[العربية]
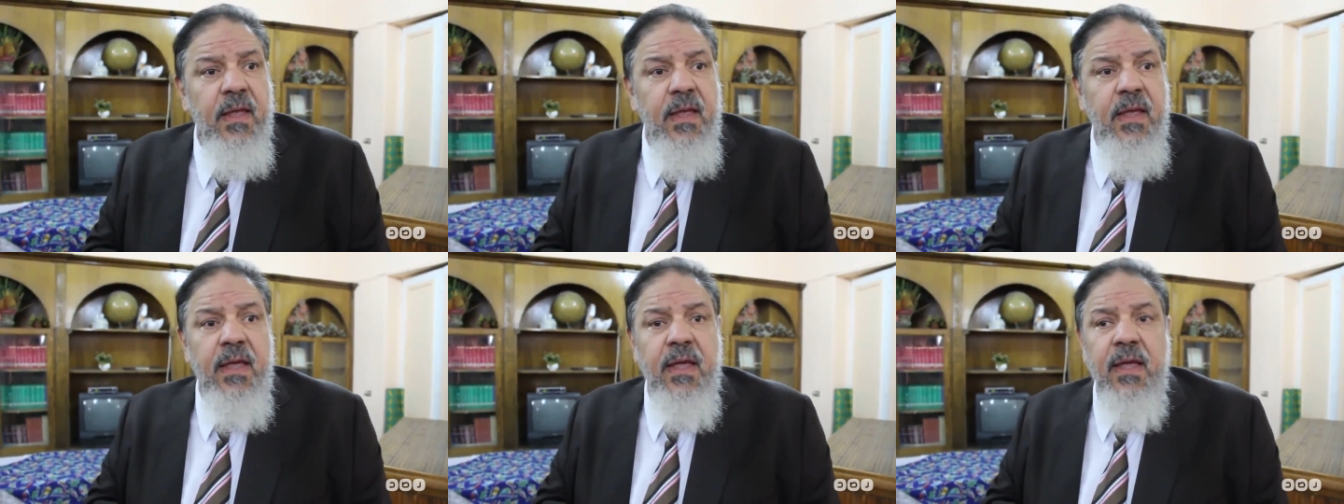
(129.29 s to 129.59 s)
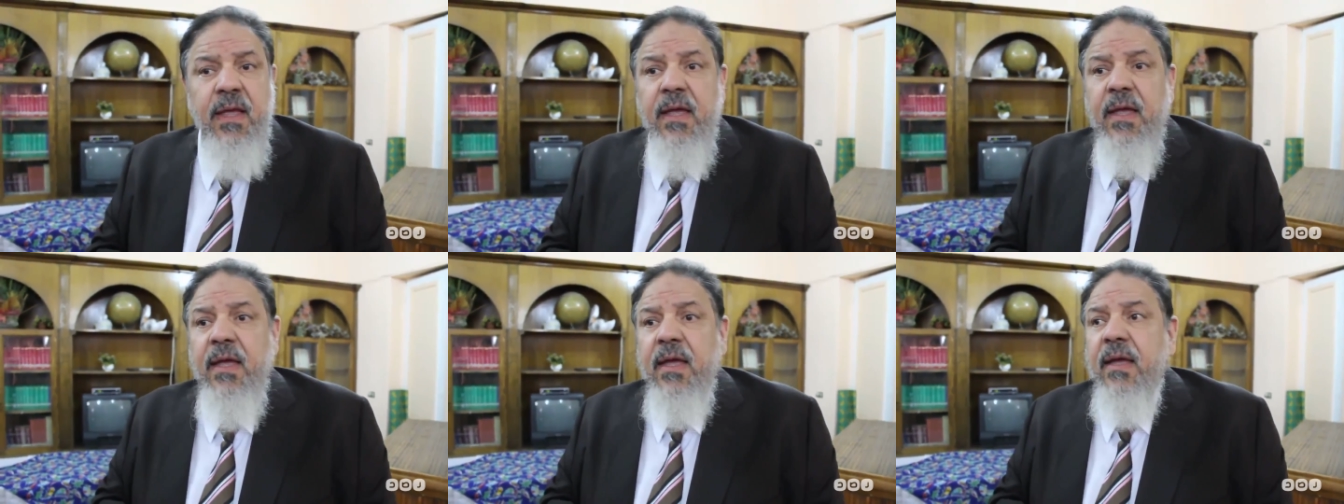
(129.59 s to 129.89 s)

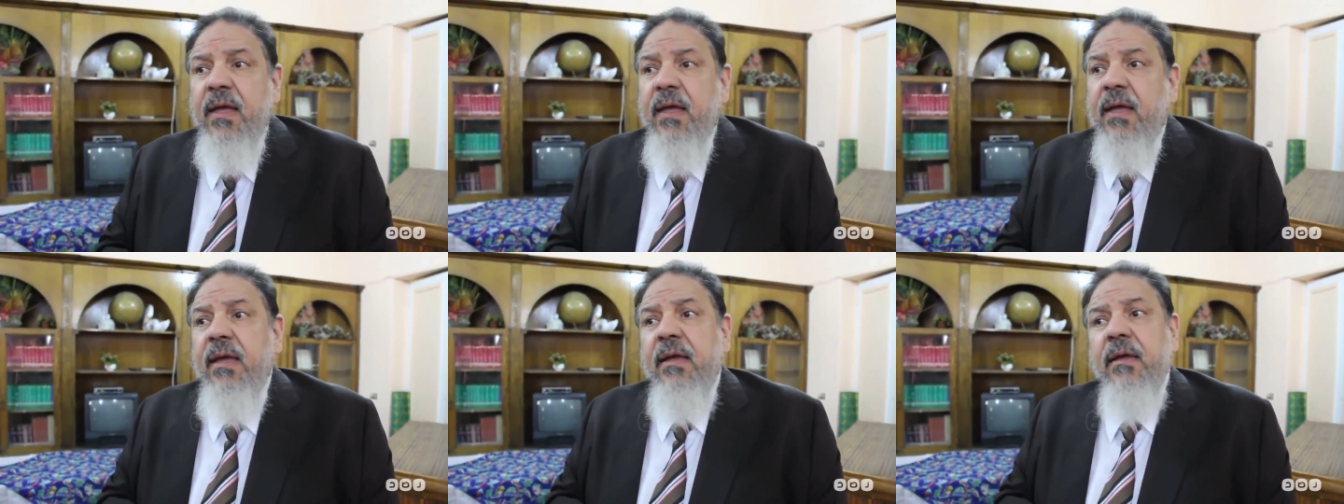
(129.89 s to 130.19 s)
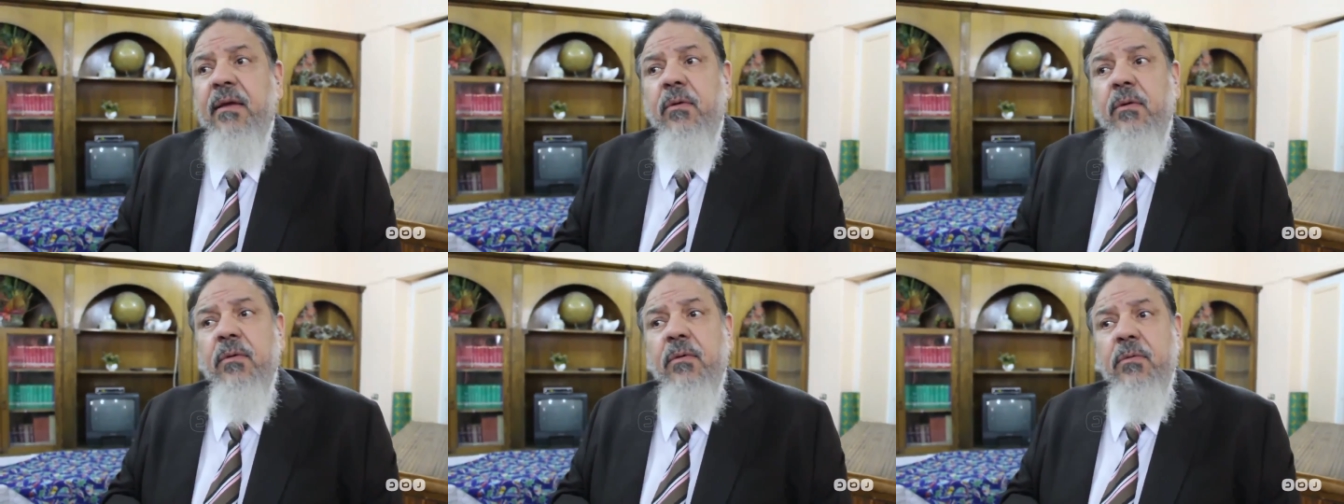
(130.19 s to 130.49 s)
آه،
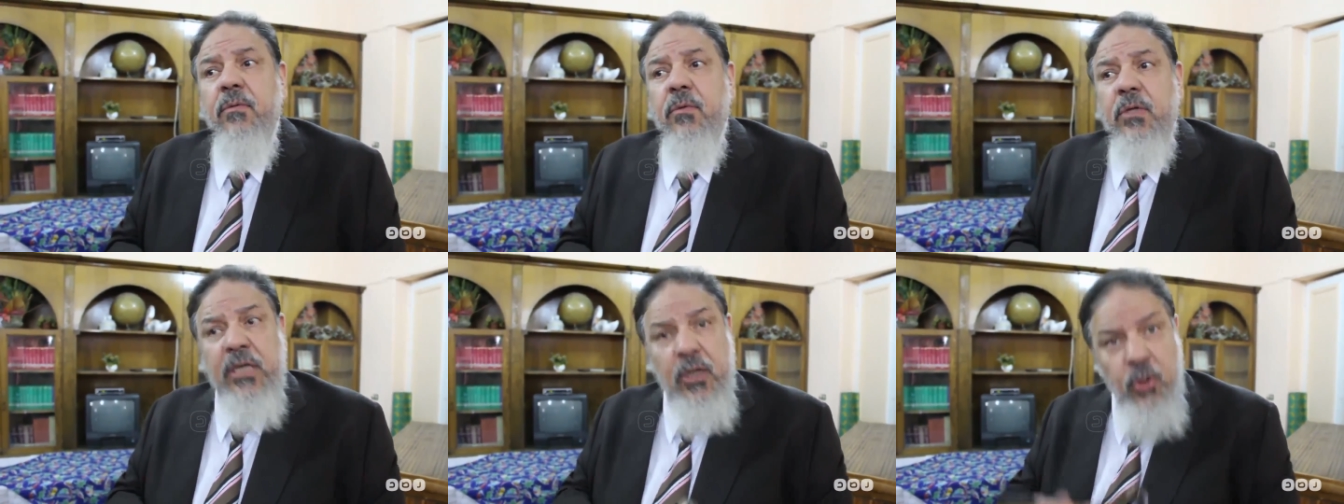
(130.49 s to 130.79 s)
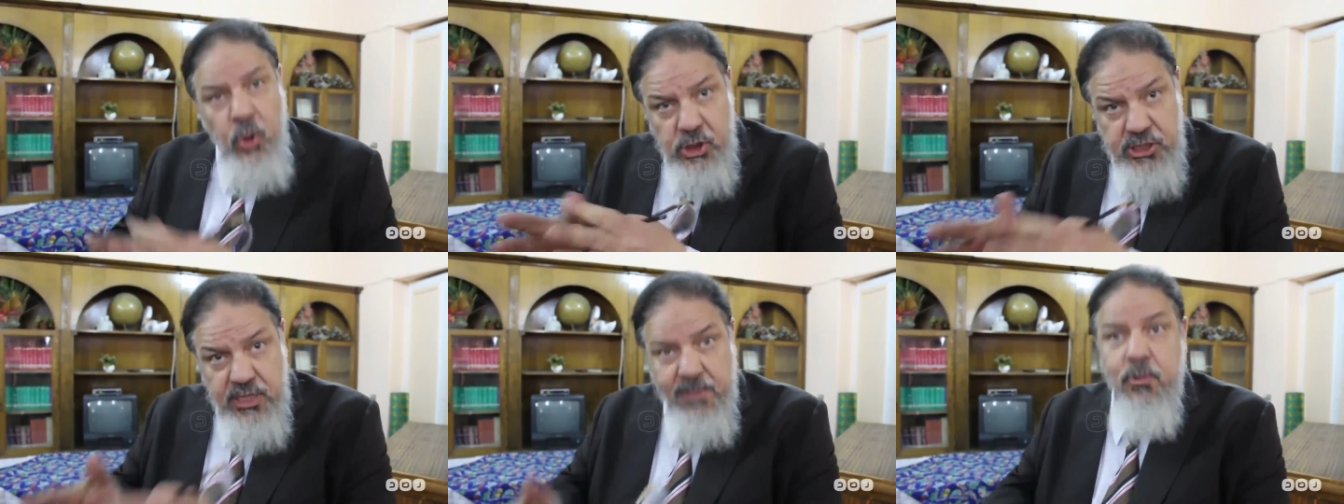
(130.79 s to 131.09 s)
وده
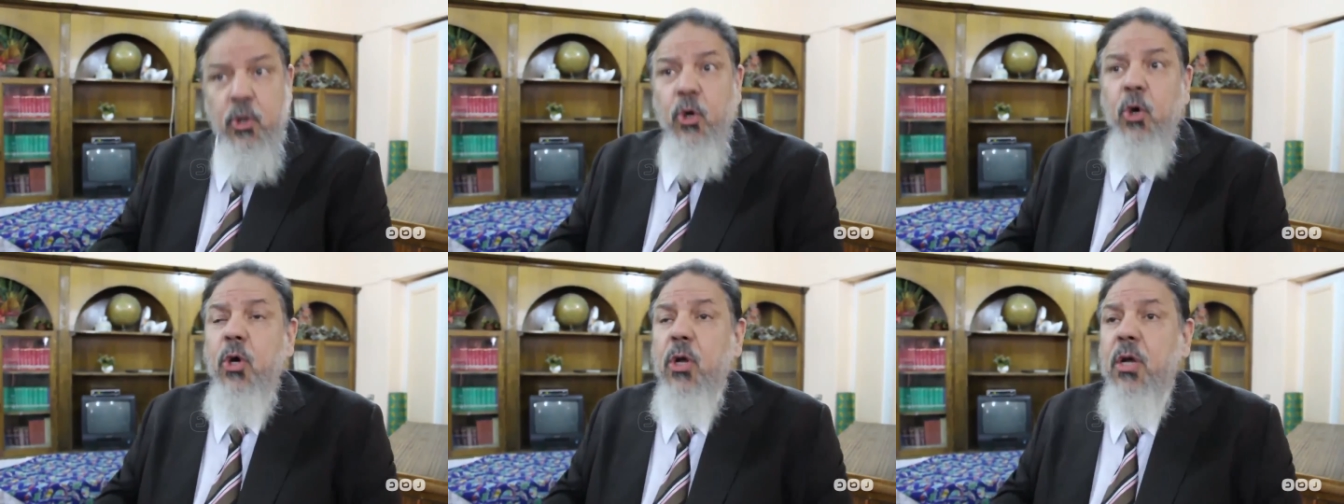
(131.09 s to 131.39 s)
يحسب له